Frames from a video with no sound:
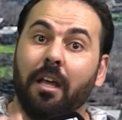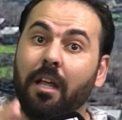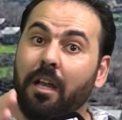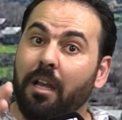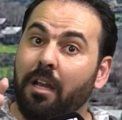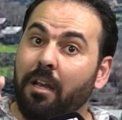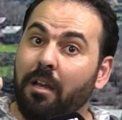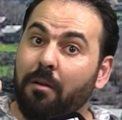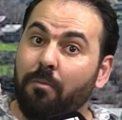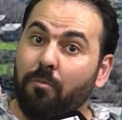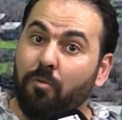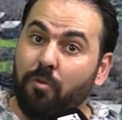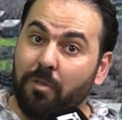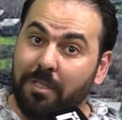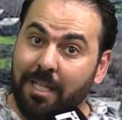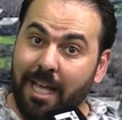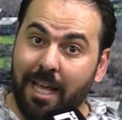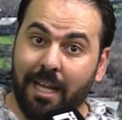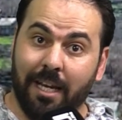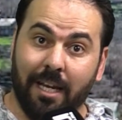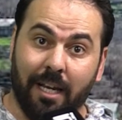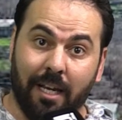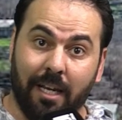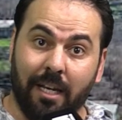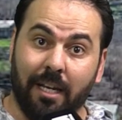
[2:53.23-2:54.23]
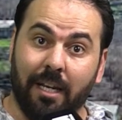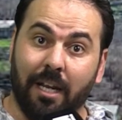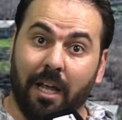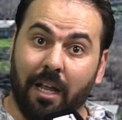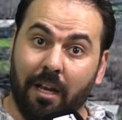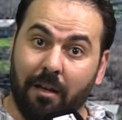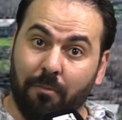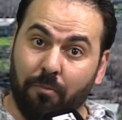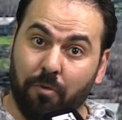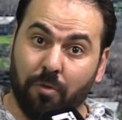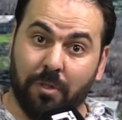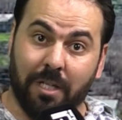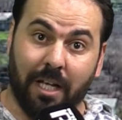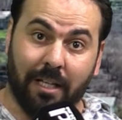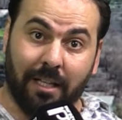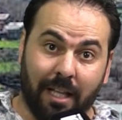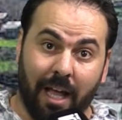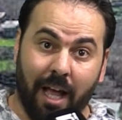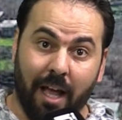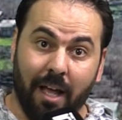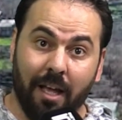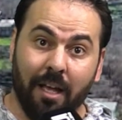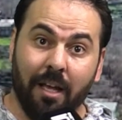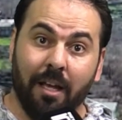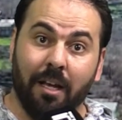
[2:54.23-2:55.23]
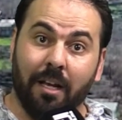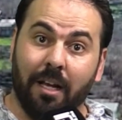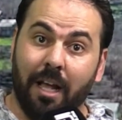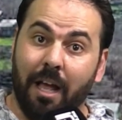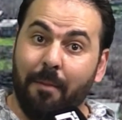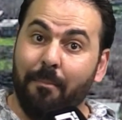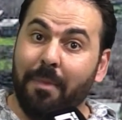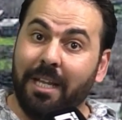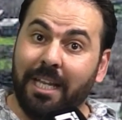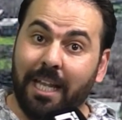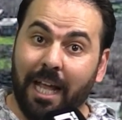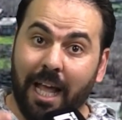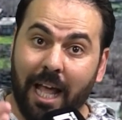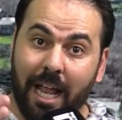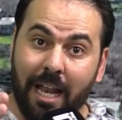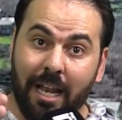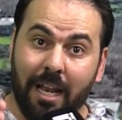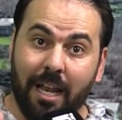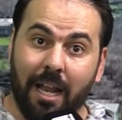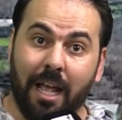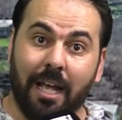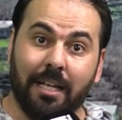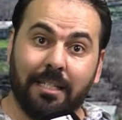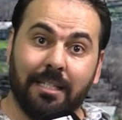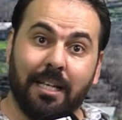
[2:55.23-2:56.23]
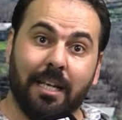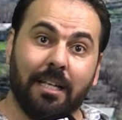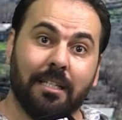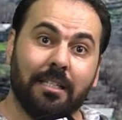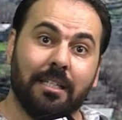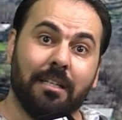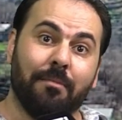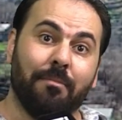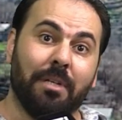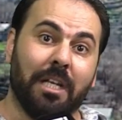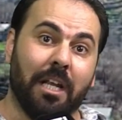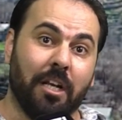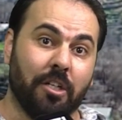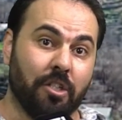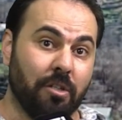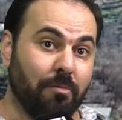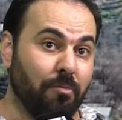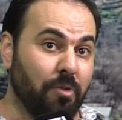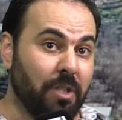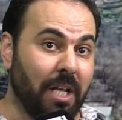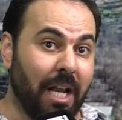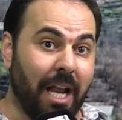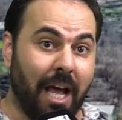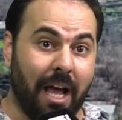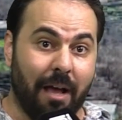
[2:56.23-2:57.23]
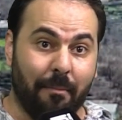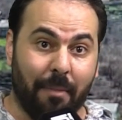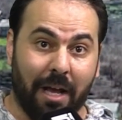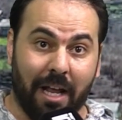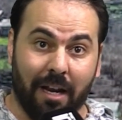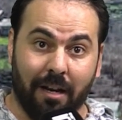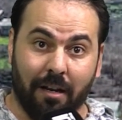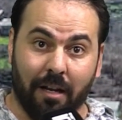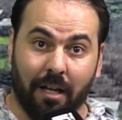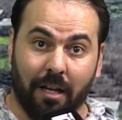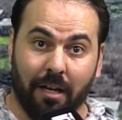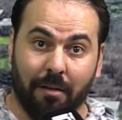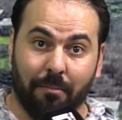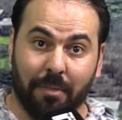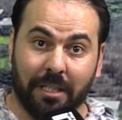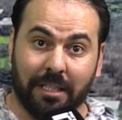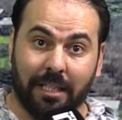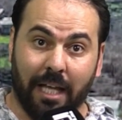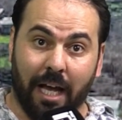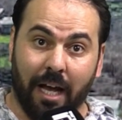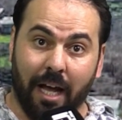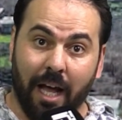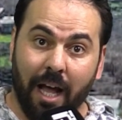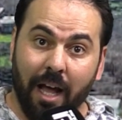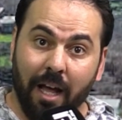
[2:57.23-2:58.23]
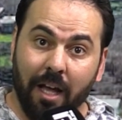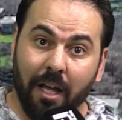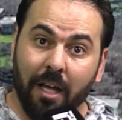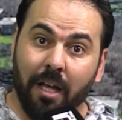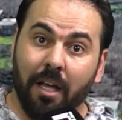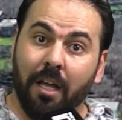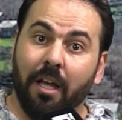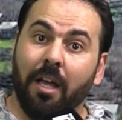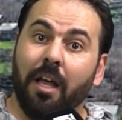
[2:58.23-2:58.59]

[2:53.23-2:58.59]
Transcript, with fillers: المزارعين البسطاء كمدخل أساسي من أجل المصالحة مع المنطقة